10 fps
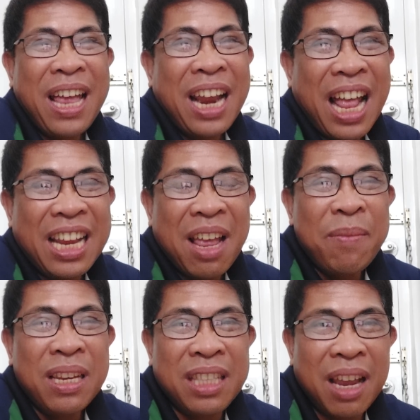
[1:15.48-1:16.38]
para
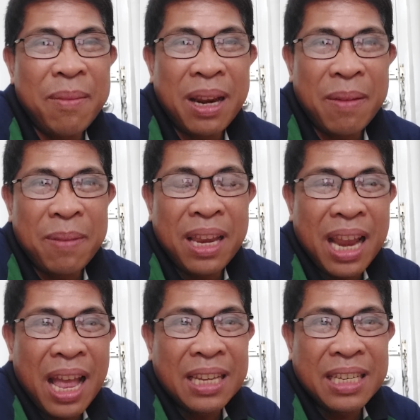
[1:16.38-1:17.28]
niya Mr.
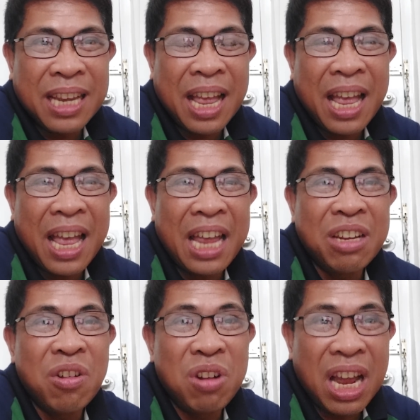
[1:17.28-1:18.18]
Maravillas
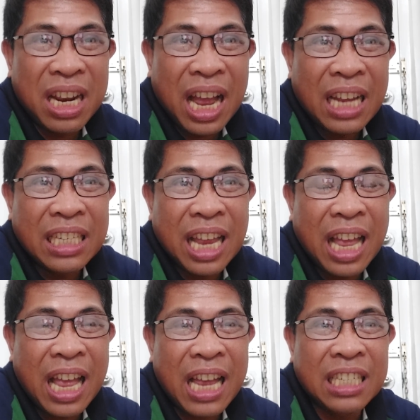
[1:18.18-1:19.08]
uh, duda ka
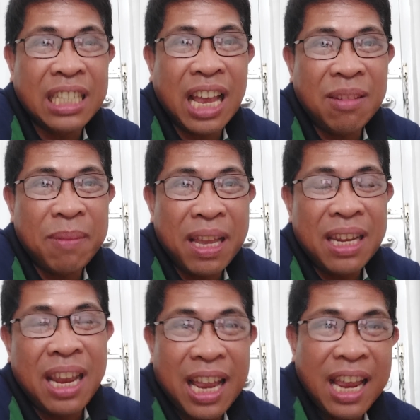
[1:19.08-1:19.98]
sa
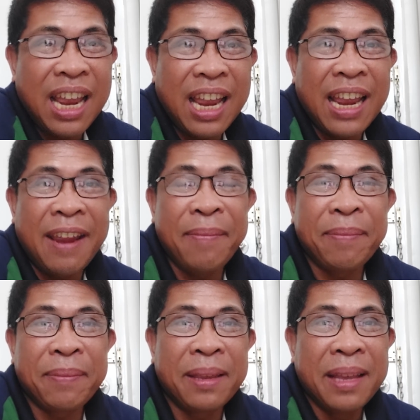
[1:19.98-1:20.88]
statement ni
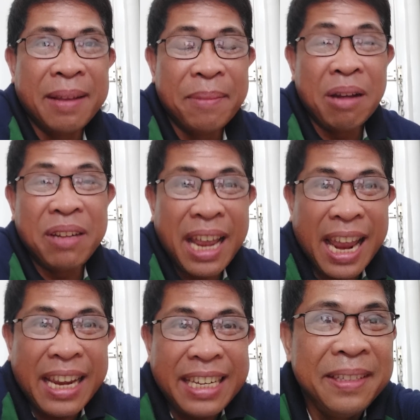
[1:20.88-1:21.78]

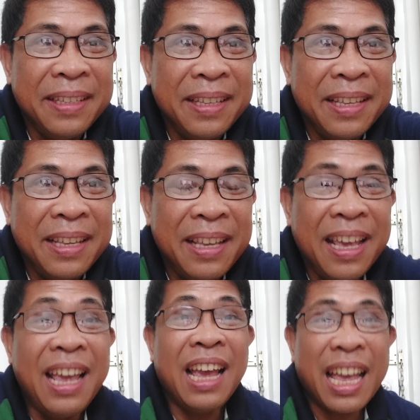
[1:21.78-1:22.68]
Maudix.
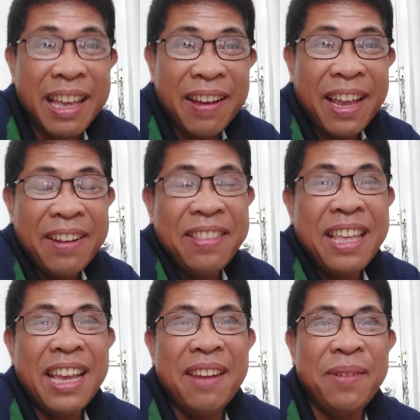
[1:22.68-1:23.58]
Eh kayo,
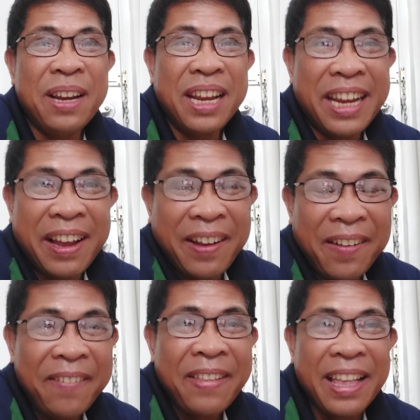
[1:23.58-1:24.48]
anong tingin po
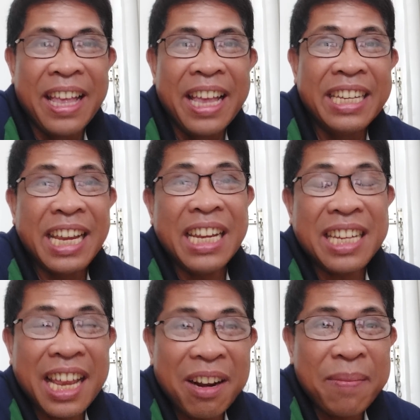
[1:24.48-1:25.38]
ninyo?
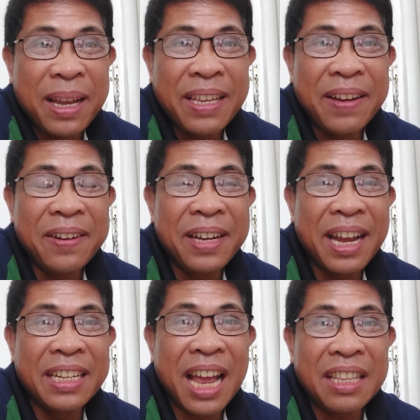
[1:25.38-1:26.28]
Sincero ba
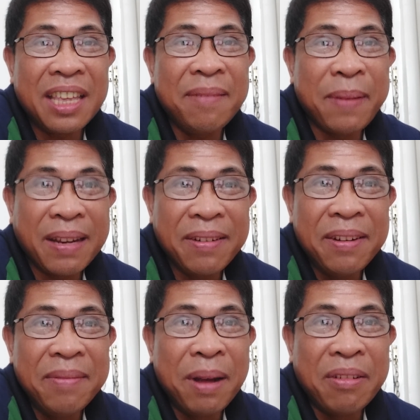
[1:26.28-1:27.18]
yung uh, dating
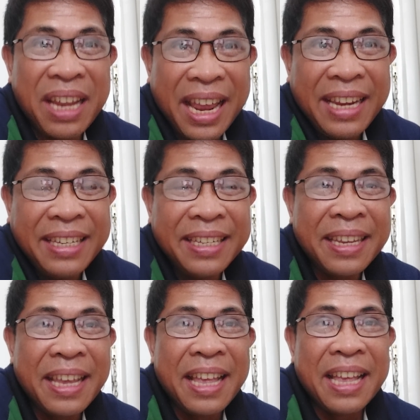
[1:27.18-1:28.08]
Pangulong
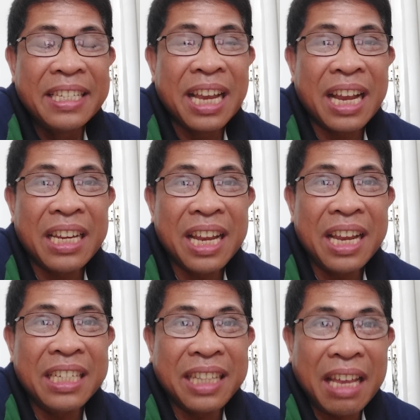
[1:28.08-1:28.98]
Maudix? sa
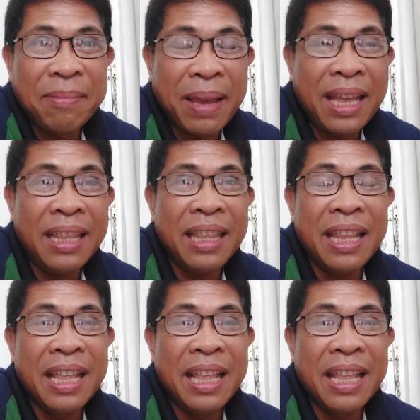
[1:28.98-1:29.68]
kanyang statement